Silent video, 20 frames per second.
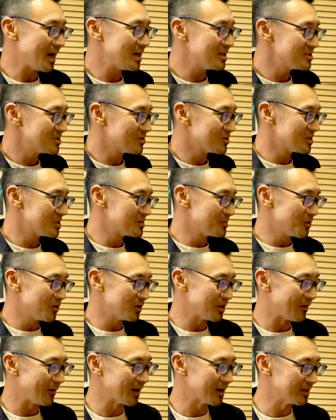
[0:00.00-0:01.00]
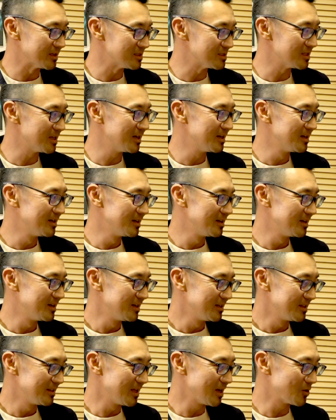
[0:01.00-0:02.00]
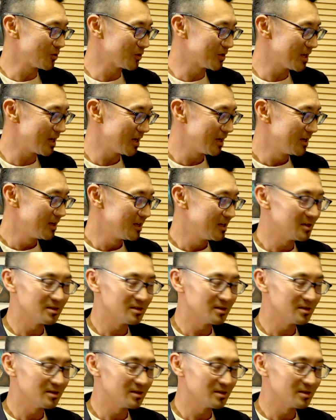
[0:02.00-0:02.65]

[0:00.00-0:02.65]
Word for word: アンストレスボ母音なわけですねなので